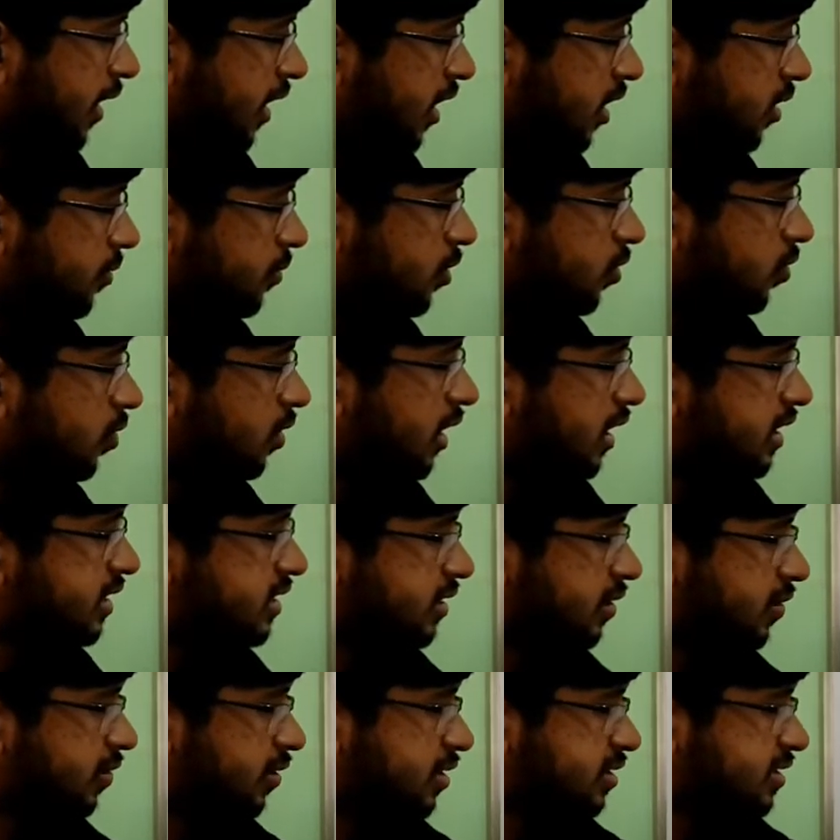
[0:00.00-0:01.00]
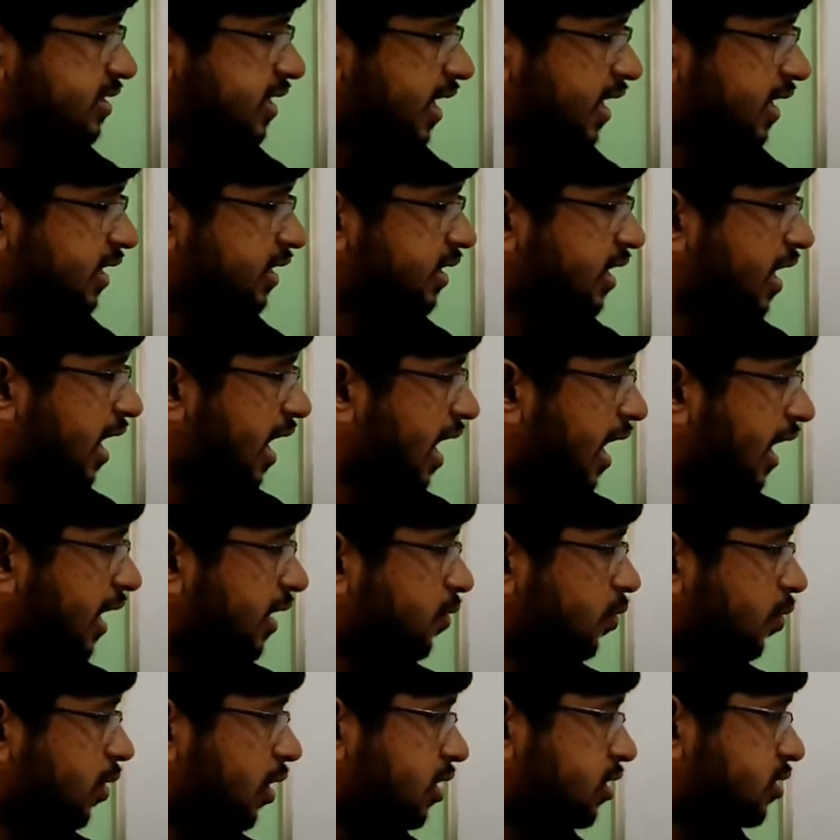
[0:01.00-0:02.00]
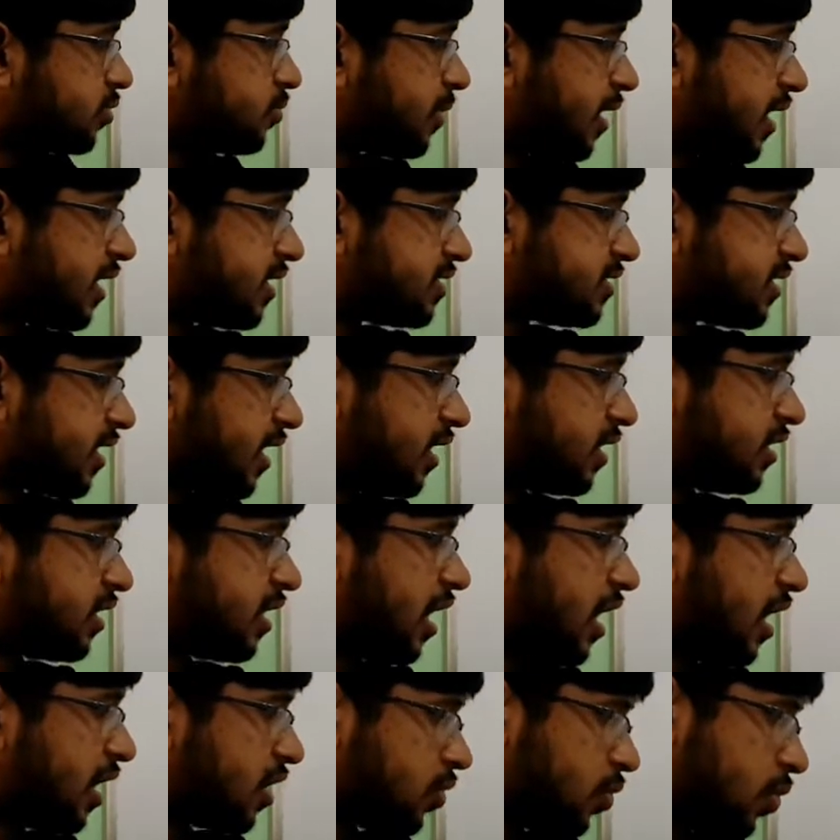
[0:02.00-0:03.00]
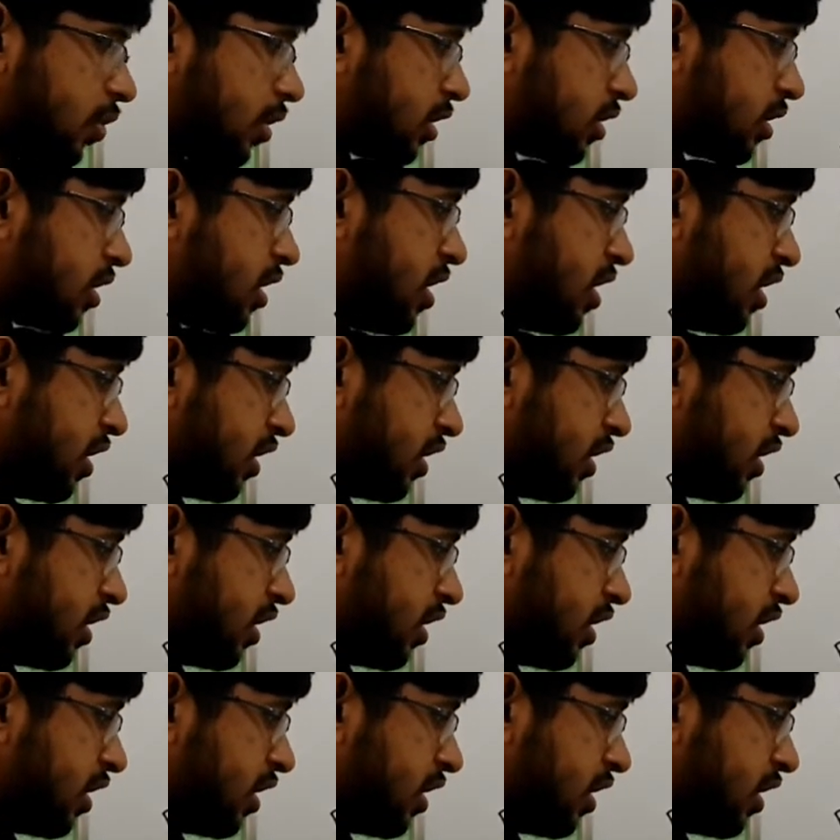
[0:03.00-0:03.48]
এয়ার মিউ গ্লাস সাইন আই ওয়ান বাই সাইন আর ওয়ান